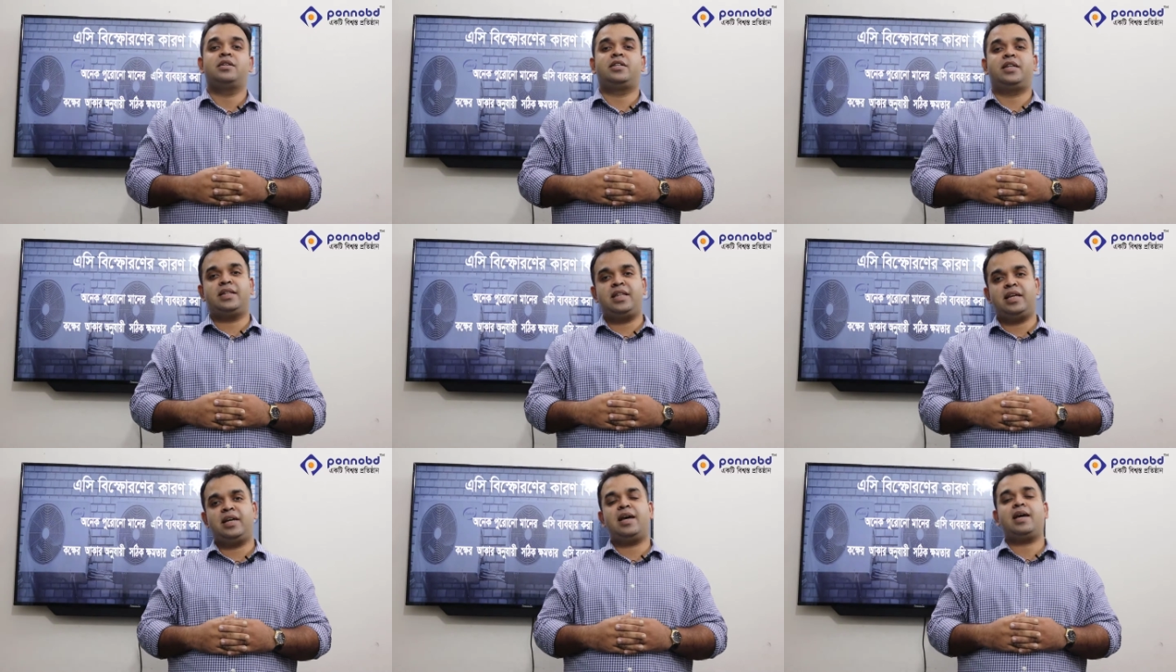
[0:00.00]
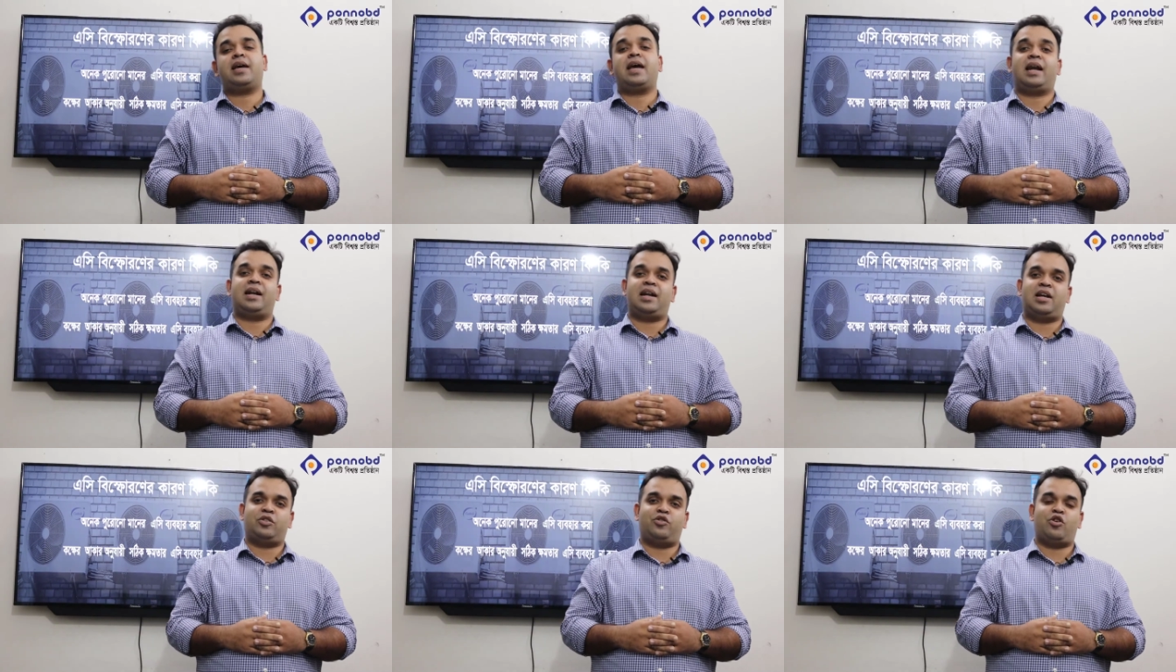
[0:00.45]
সেদিকে
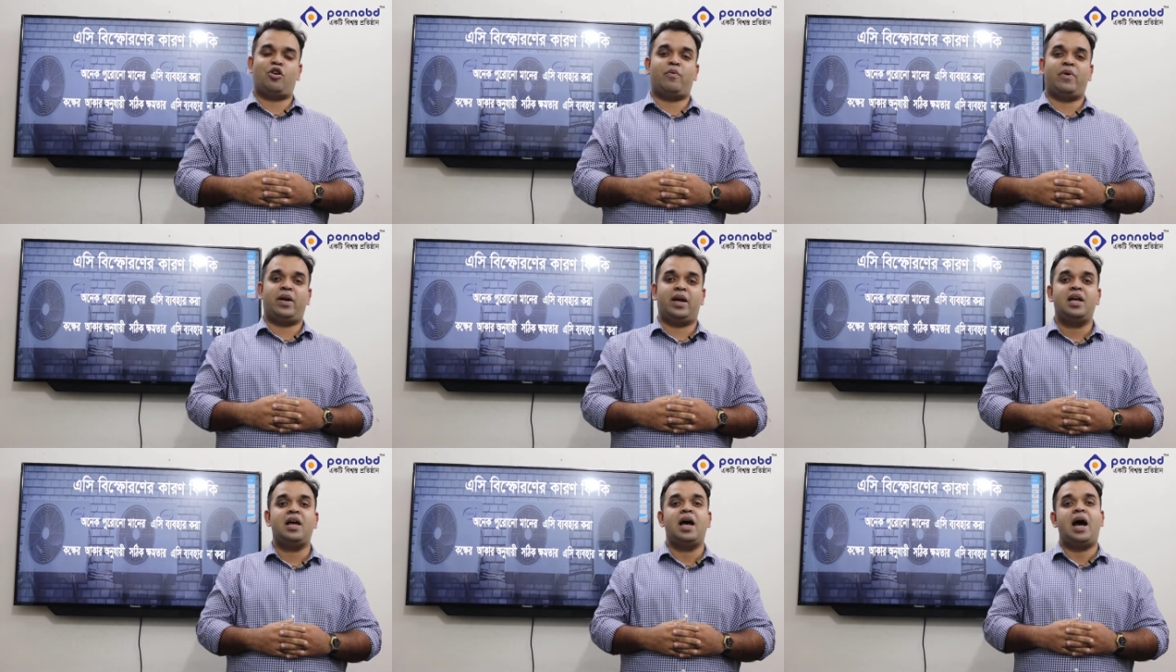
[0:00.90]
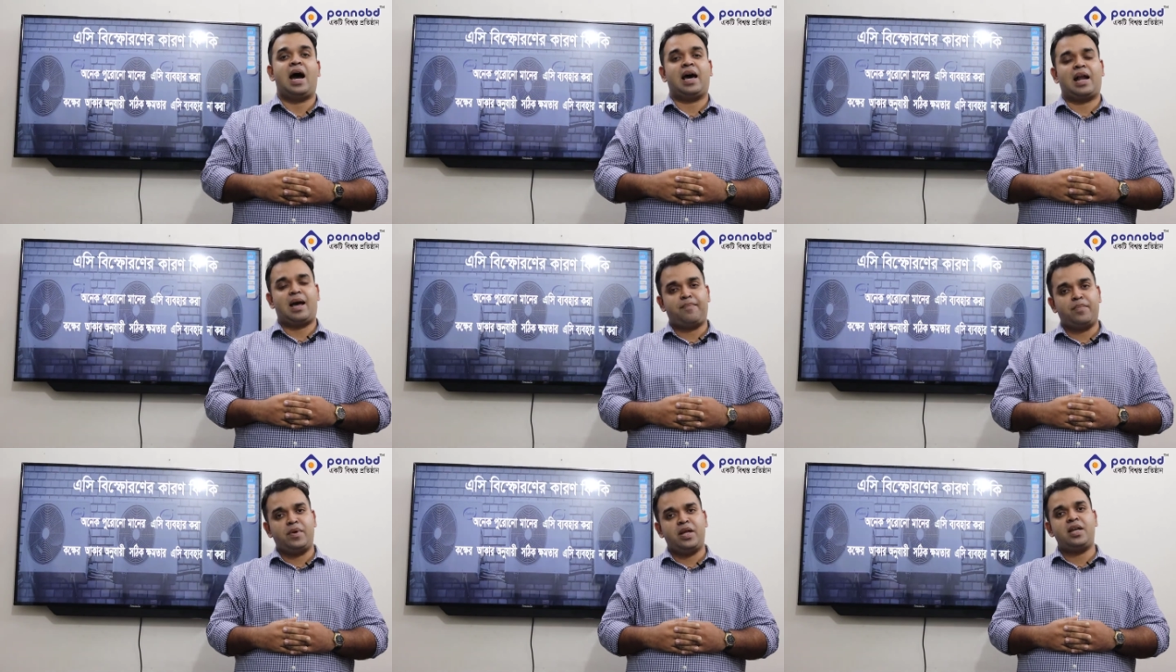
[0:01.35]
খেয়াল রাখতে হবে
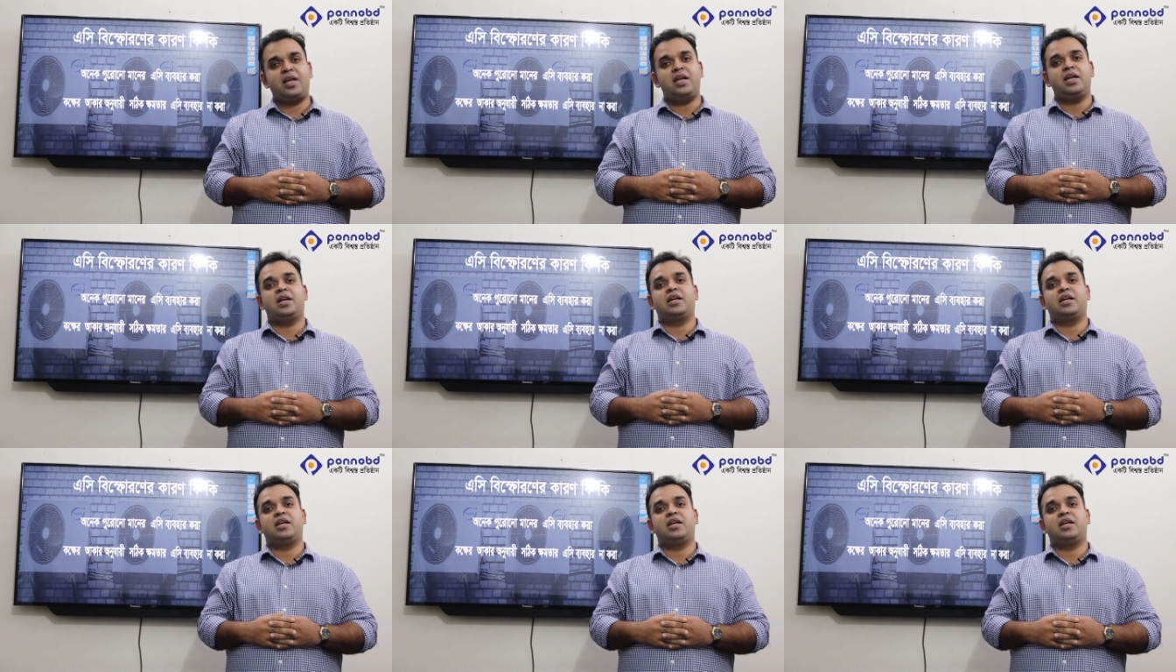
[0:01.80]
আর আপনি